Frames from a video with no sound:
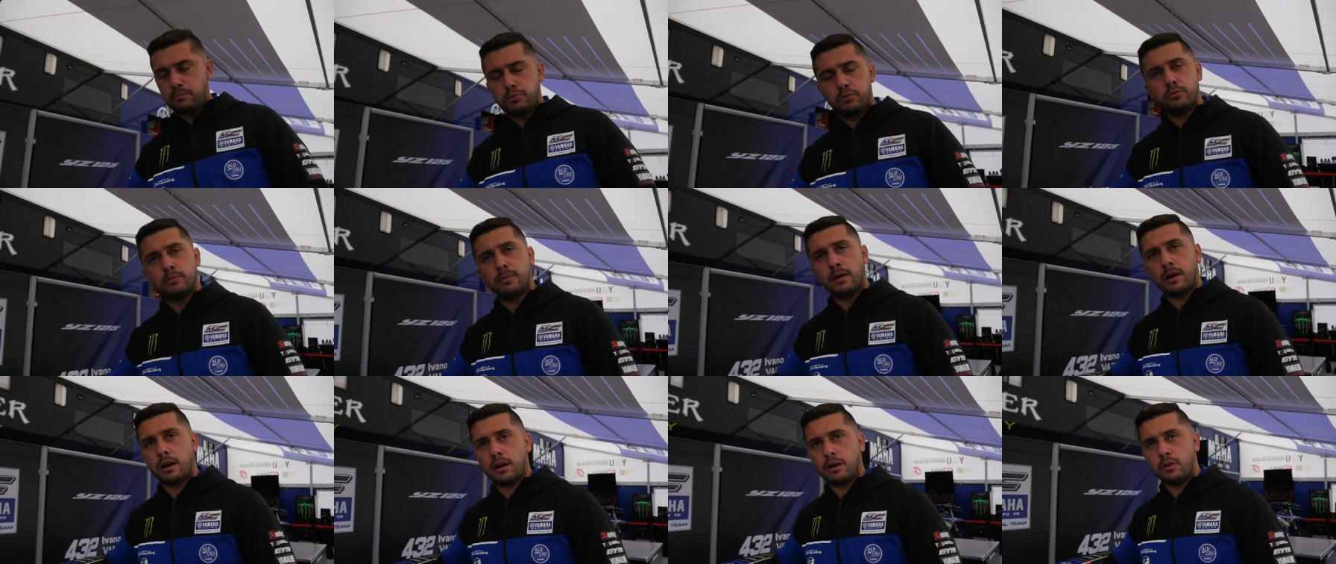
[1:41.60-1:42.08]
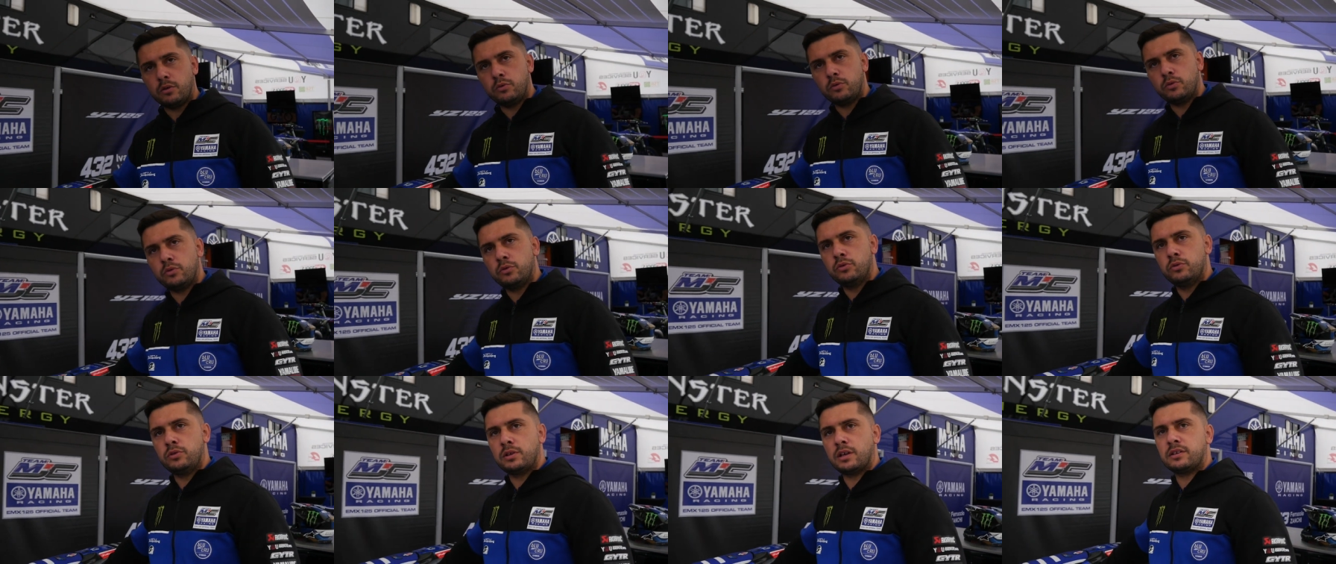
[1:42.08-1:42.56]
plus bas ou
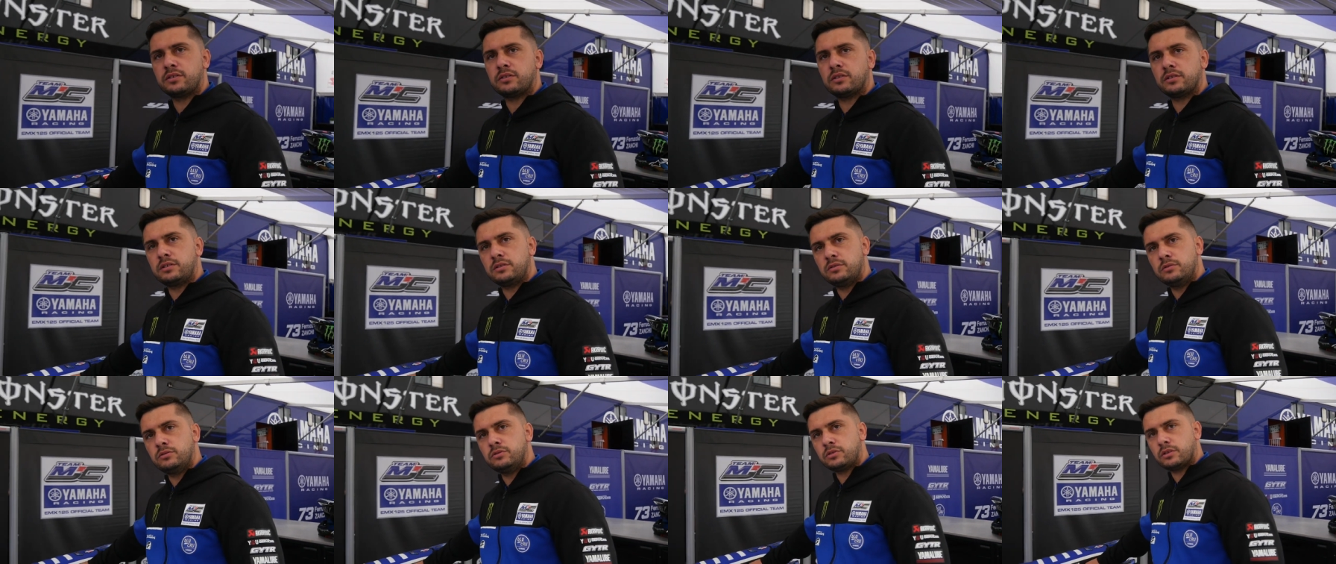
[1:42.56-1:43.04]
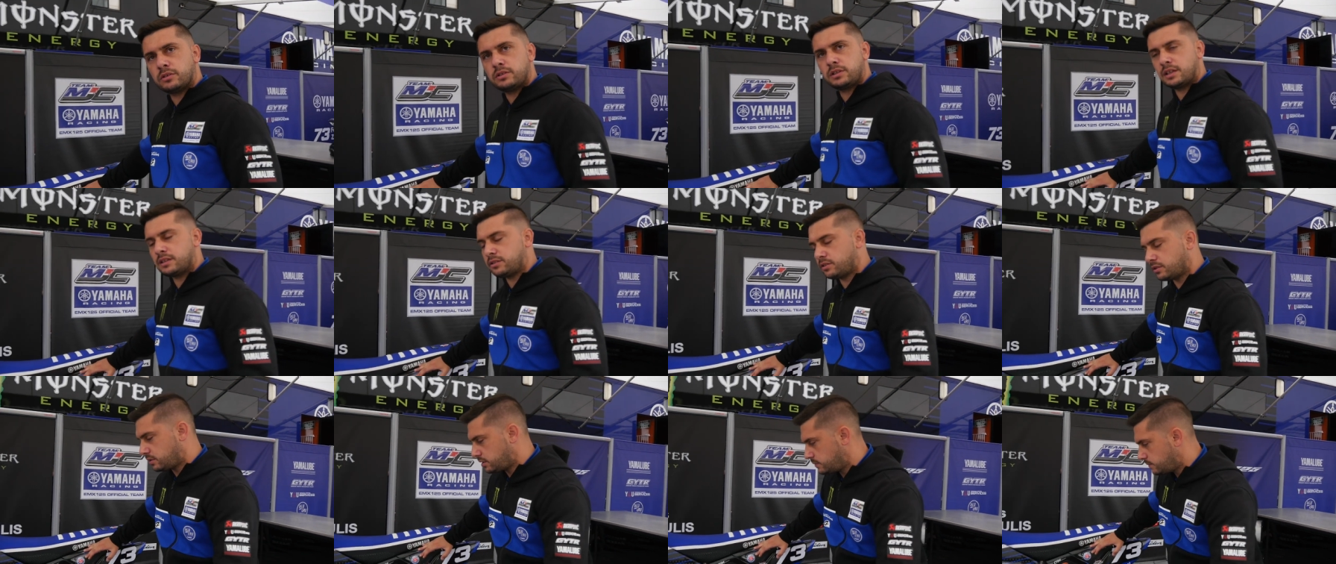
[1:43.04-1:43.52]
une 1 cm
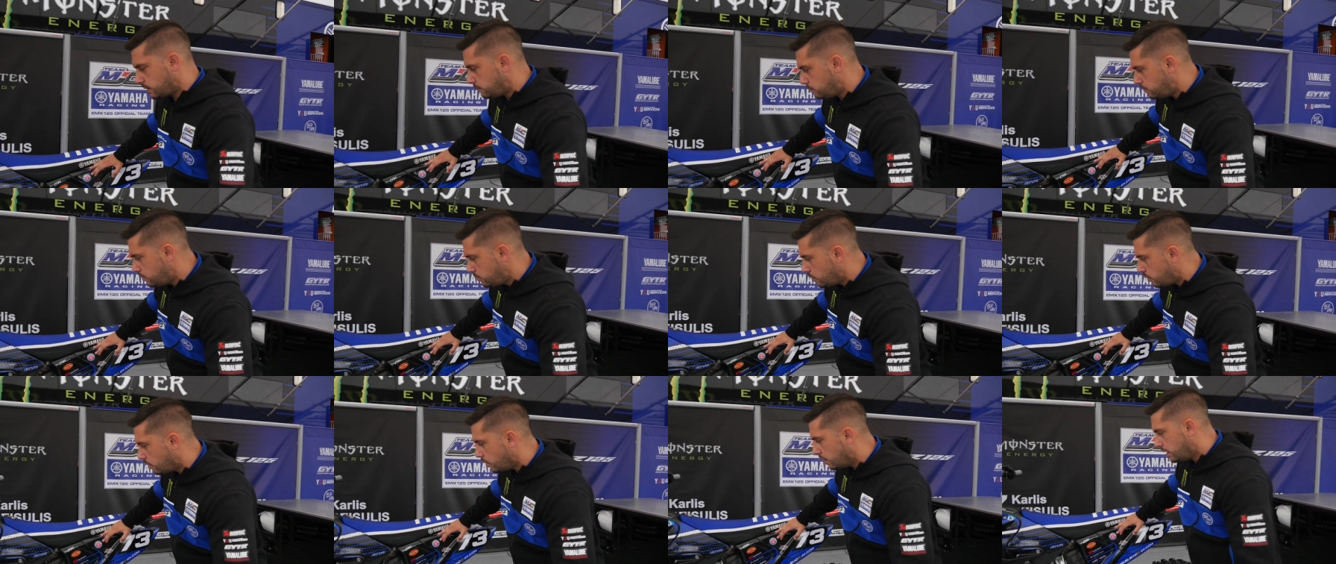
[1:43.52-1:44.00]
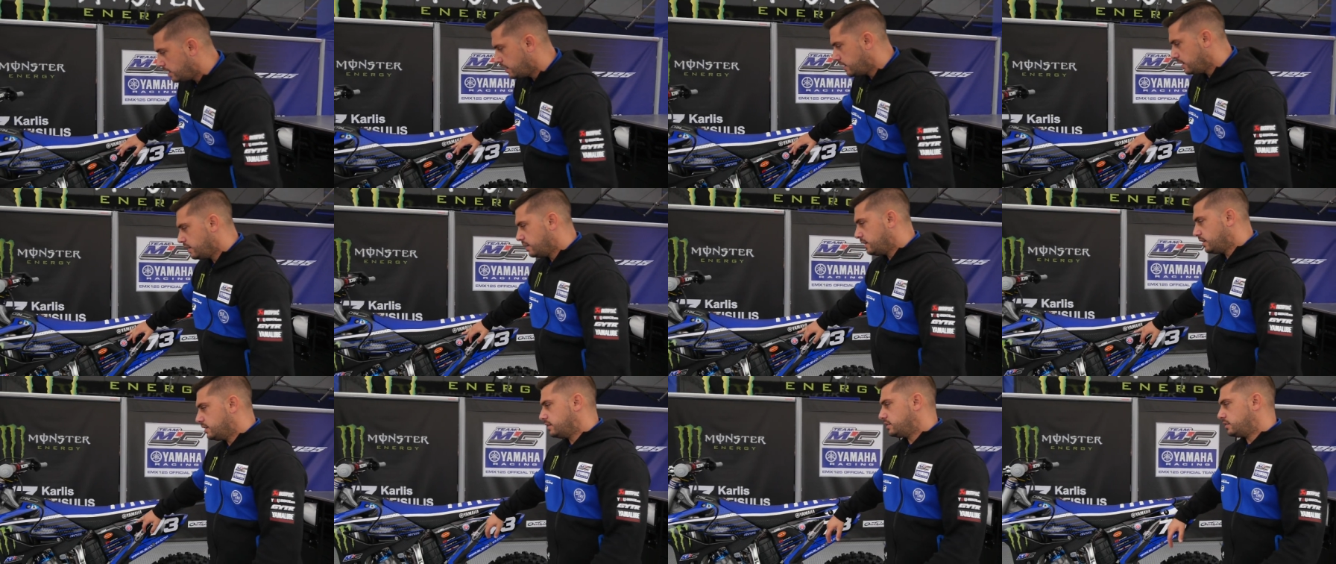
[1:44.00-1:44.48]
plus haut.
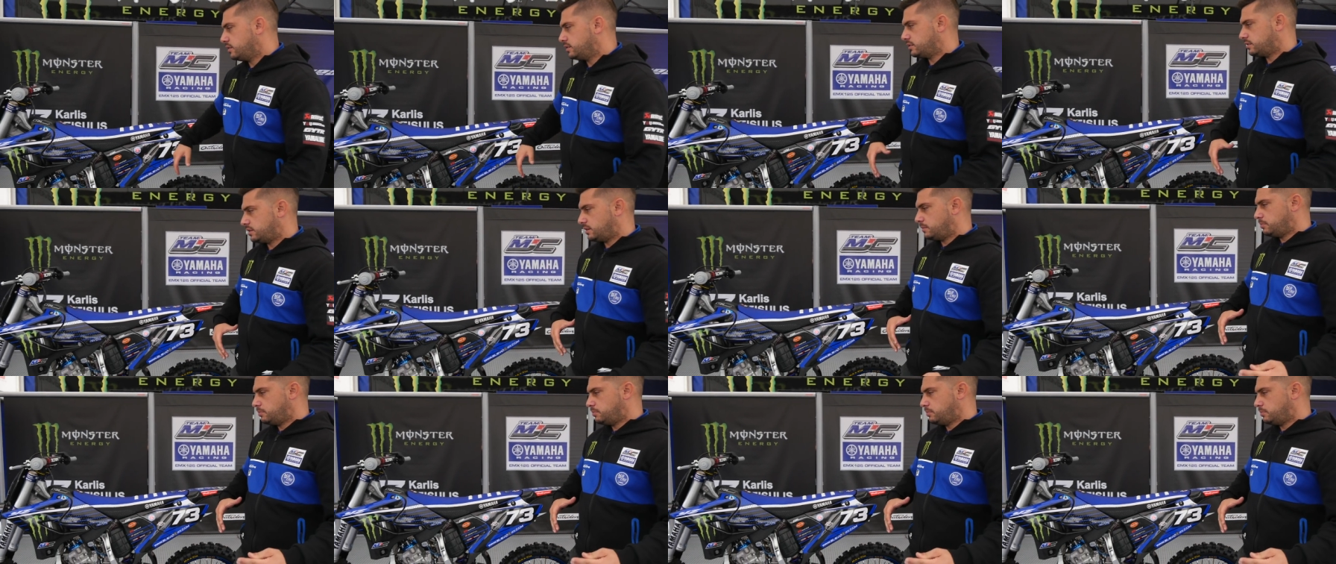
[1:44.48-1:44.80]
Ça